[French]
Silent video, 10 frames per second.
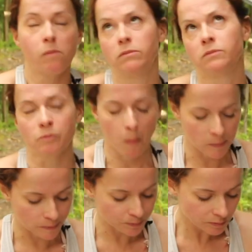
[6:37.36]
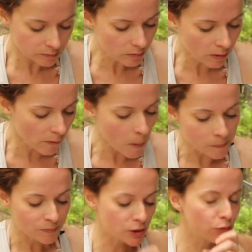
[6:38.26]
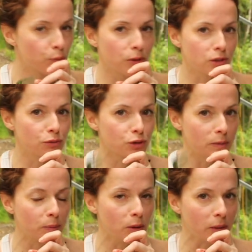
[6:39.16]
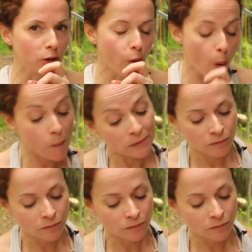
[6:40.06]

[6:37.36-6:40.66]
Hmm. Si vous pensez que vous n'aimez pas le macro,